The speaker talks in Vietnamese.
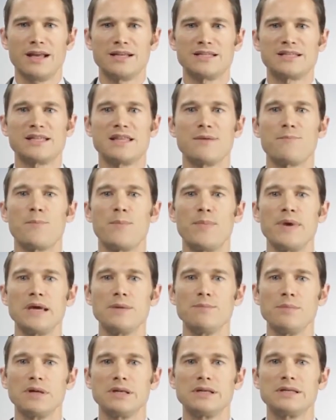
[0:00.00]
Sắc tố
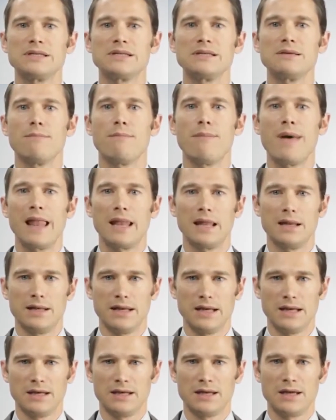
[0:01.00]
melanin có tác dụng
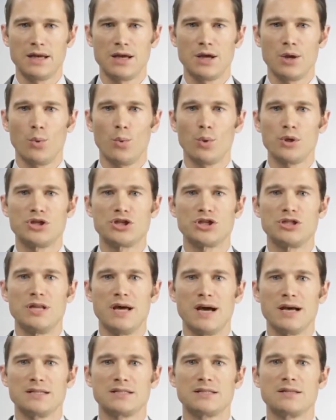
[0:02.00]
tương tự theo nguyên
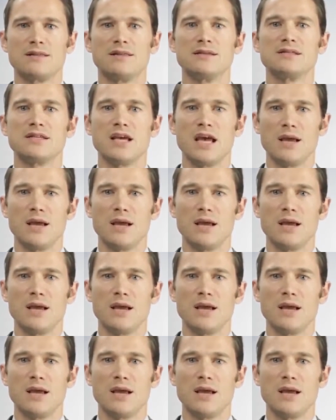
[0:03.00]
tắc này.